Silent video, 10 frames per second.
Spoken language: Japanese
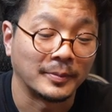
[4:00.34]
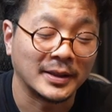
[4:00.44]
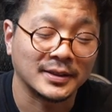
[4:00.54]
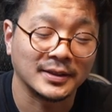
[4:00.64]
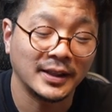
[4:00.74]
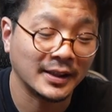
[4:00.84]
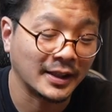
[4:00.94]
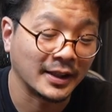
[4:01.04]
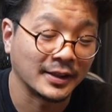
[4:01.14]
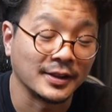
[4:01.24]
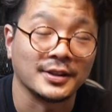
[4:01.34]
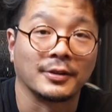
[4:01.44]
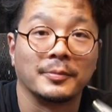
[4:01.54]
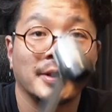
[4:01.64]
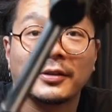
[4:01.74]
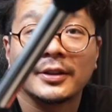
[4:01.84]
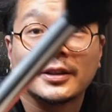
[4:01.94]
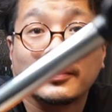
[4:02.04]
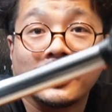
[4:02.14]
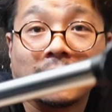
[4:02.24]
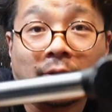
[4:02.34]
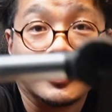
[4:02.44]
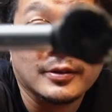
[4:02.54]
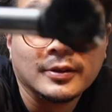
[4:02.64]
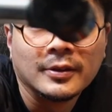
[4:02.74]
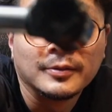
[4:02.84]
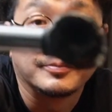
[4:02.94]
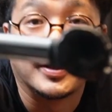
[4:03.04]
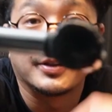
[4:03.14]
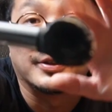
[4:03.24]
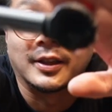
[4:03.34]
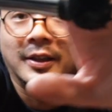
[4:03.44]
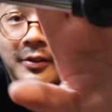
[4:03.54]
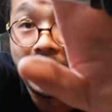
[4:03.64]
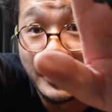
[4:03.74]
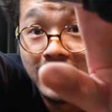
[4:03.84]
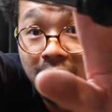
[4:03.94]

まあ、すげえ大変でしたこれ見てくださいこれもう見えるかなこれ